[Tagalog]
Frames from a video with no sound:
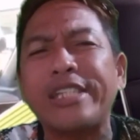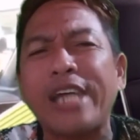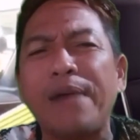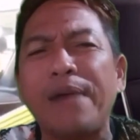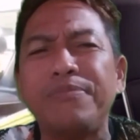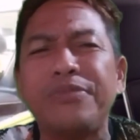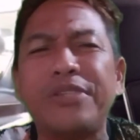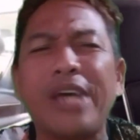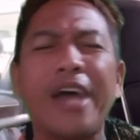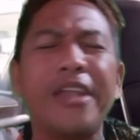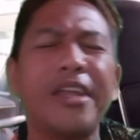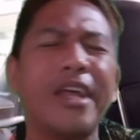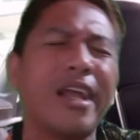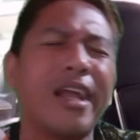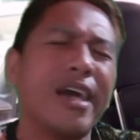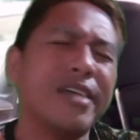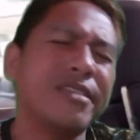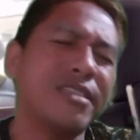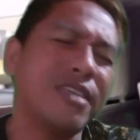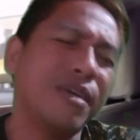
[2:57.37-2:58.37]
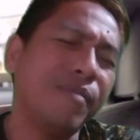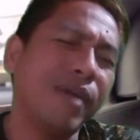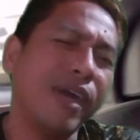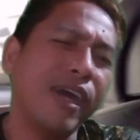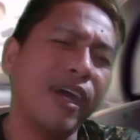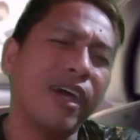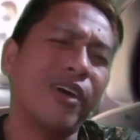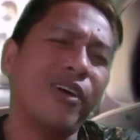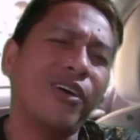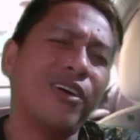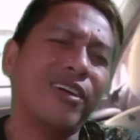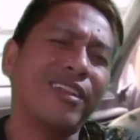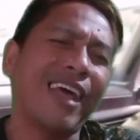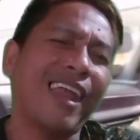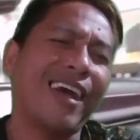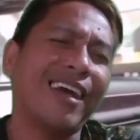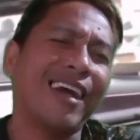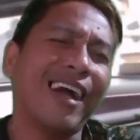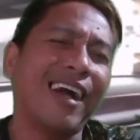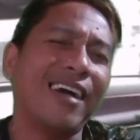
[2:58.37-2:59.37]
Champ Daniel Casimero.
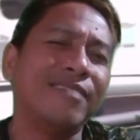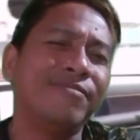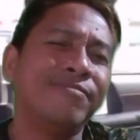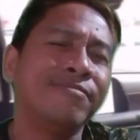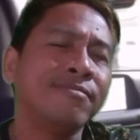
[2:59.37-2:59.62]
Talagang